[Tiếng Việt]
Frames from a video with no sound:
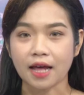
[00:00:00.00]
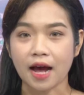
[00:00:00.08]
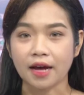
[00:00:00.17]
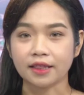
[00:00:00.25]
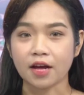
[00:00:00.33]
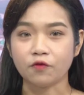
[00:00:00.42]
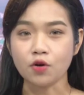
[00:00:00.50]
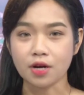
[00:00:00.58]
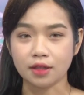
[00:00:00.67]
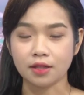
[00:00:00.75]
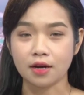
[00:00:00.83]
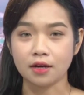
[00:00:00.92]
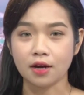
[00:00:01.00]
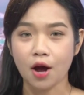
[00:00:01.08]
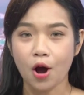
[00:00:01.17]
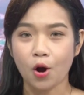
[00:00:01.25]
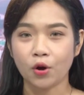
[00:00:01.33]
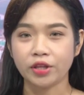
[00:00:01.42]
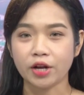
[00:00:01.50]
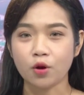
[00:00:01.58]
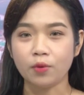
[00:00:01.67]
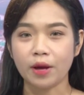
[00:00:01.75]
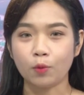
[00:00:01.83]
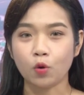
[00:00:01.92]
tại thành phố Cần Thơ, Hội chợ
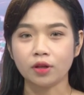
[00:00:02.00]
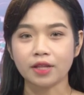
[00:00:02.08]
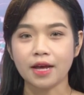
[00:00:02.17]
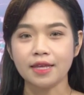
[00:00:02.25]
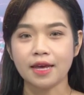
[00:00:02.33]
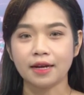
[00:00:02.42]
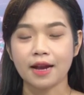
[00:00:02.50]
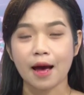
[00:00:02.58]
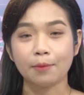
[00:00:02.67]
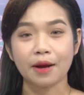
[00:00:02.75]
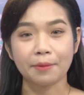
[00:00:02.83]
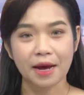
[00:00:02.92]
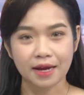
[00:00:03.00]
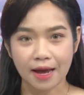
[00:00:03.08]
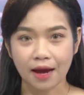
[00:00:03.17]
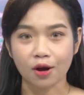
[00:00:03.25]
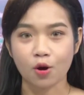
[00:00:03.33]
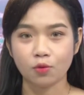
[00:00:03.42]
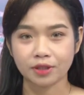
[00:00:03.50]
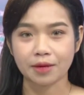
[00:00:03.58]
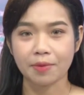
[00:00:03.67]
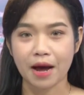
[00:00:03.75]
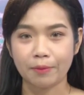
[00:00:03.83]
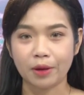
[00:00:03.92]
Nông nghiệp Quốc tế Việt Nam năm hai nghìn không
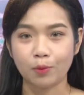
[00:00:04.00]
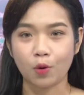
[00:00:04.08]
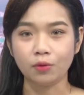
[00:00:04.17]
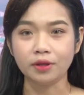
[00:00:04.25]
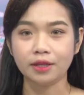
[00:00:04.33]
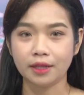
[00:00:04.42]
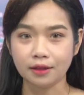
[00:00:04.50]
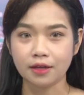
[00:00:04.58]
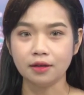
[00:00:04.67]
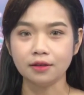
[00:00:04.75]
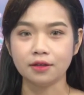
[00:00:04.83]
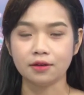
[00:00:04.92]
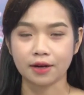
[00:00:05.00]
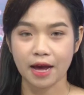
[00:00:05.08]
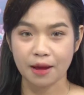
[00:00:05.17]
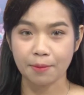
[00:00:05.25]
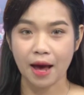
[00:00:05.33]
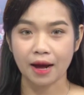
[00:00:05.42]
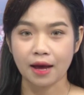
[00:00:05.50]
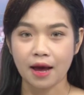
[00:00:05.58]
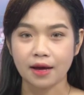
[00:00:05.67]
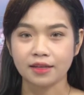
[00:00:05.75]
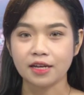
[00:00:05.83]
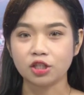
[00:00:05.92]
trăm hai mươi tư chính thức được khai mạc
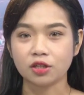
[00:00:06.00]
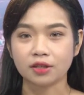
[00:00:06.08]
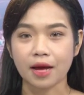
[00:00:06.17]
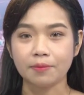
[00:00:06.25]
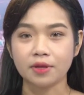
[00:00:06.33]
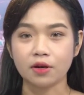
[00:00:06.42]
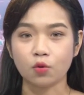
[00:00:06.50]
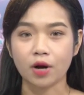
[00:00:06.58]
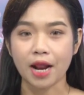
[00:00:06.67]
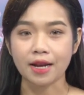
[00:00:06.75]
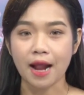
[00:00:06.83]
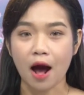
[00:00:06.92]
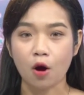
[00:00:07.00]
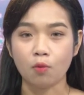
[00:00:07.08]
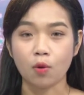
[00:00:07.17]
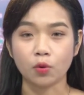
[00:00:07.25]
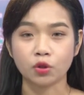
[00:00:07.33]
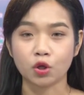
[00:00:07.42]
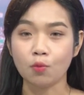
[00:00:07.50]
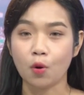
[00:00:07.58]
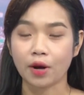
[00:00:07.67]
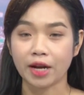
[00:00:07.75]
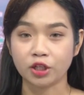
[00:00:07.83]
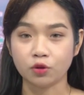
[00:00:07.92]
với sự tham dự của lãnh đạo một số
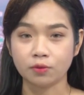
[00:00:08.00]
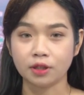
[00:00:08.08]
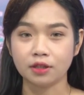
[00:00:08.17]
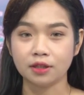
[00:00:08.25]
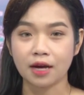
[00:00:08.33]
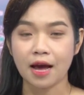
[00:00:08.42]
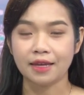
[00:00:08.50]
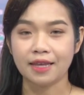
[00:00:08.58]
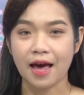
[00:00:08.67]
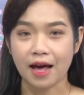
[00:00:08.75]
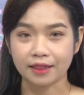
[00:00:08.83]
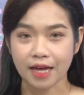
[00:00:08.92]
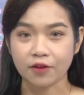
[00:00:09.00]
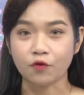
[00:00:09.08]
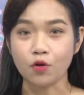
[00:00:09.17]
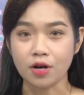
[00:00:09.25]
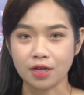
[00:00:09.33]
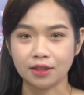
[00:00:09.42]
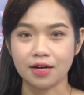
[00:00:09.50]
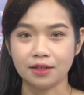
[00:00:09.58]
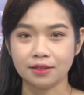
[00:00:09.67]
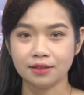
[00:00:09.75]
bộ ngành trung ương và thành phố Cần Thơ.